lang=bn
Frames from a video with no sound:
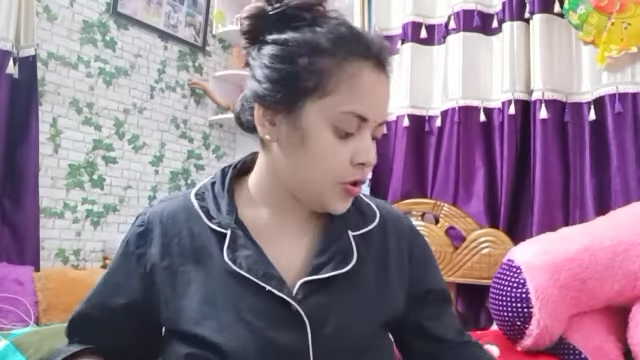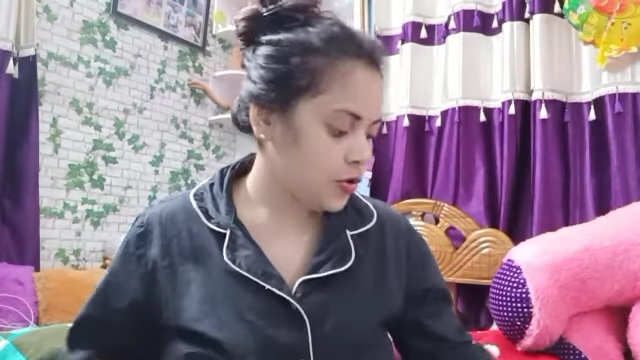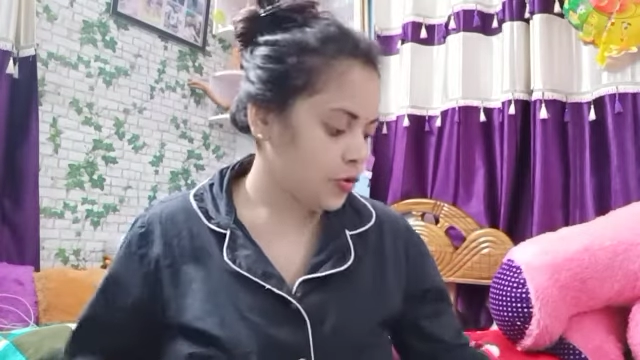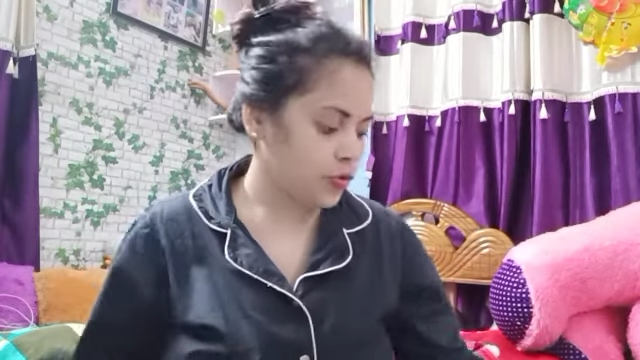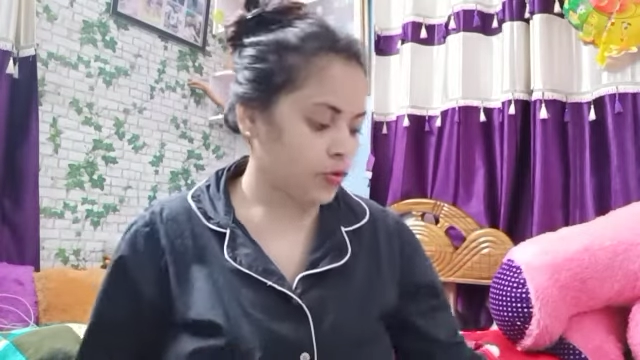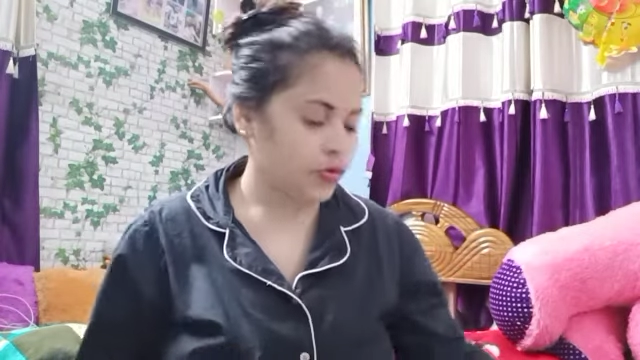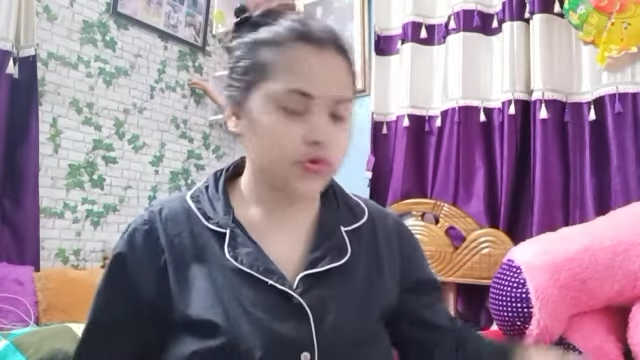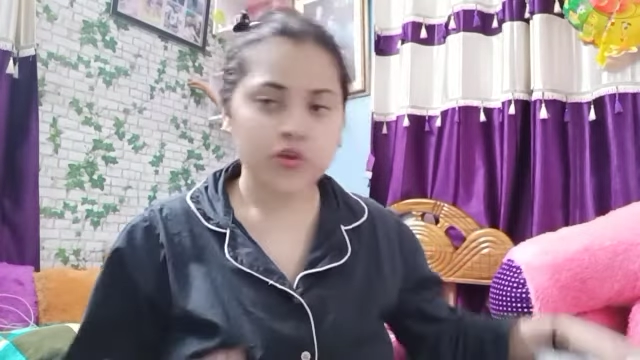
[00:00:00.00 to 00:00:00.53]
তো
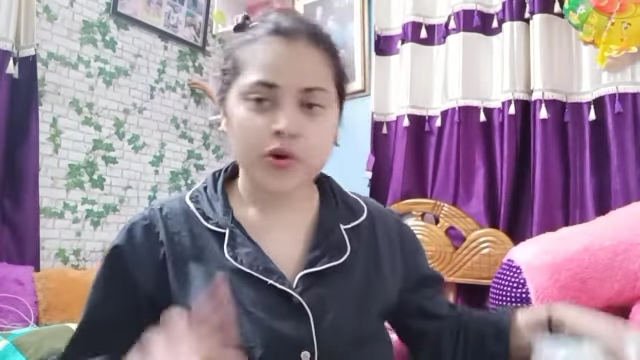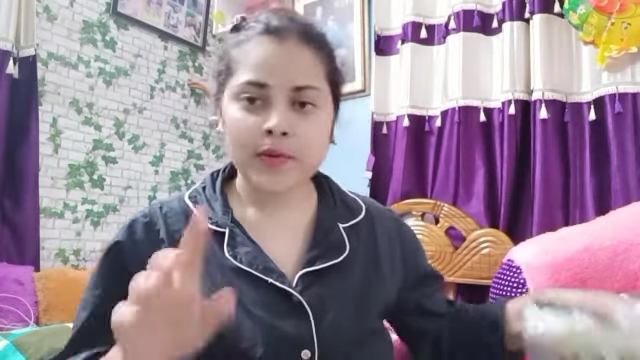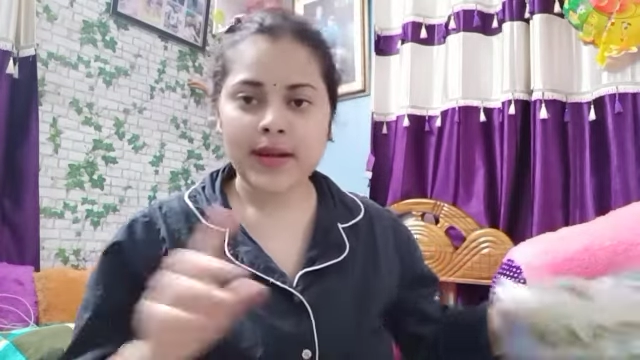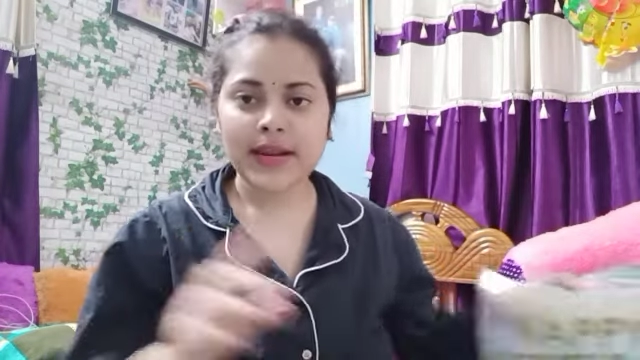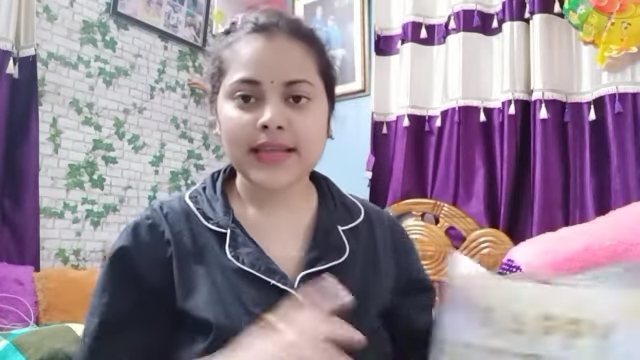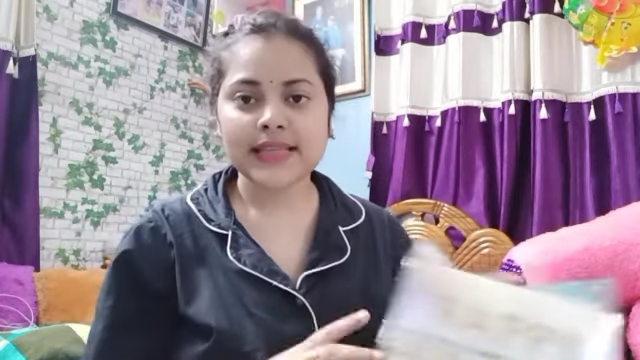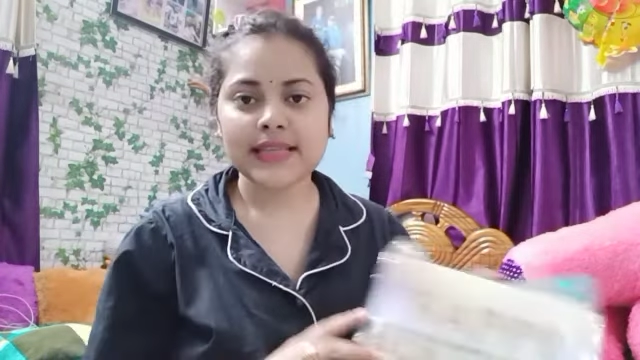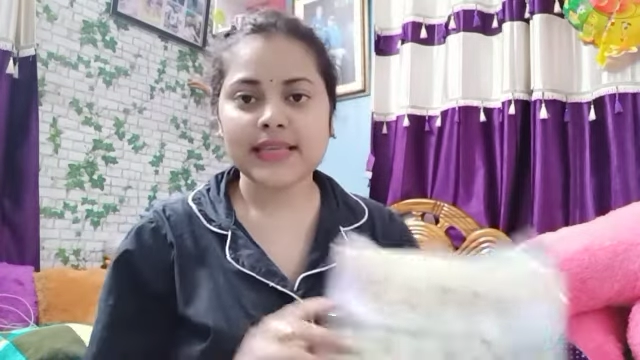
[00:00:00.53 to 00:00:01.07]
সবার
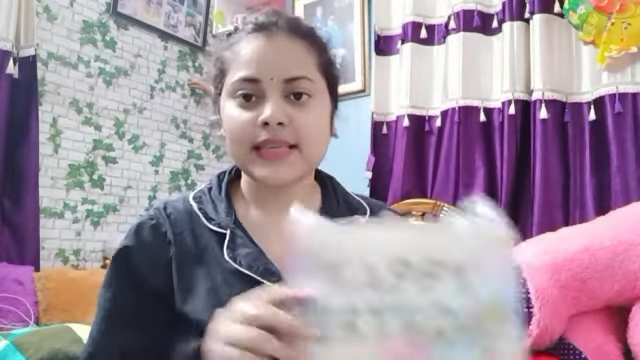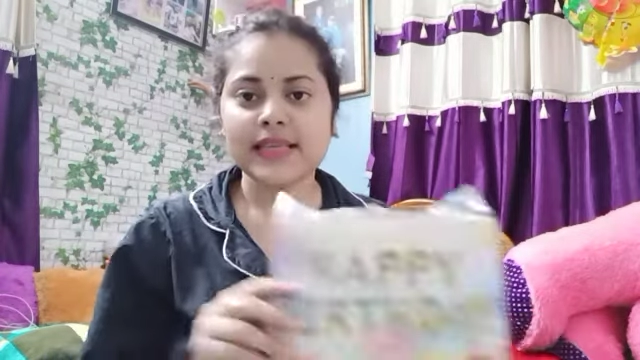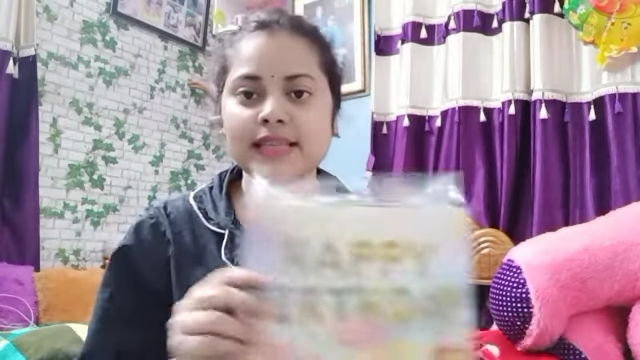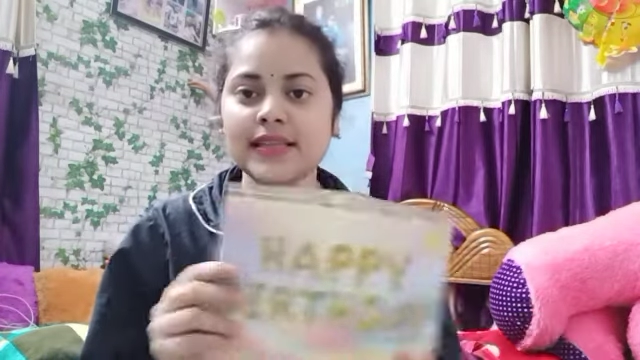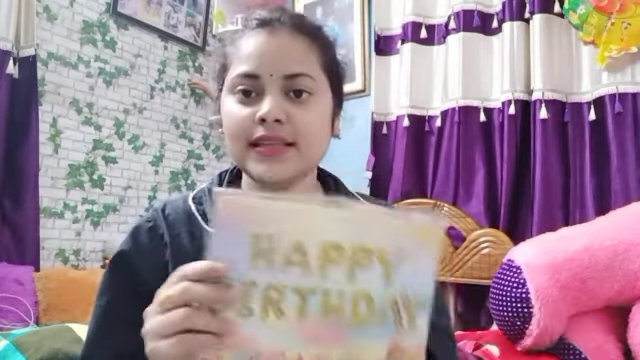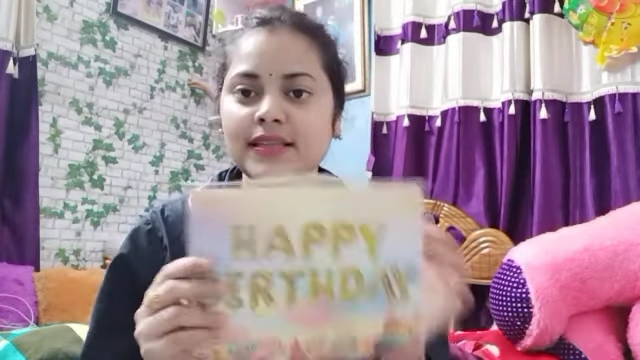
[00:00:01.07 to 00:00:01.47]
আগে দেখিয়ে দিই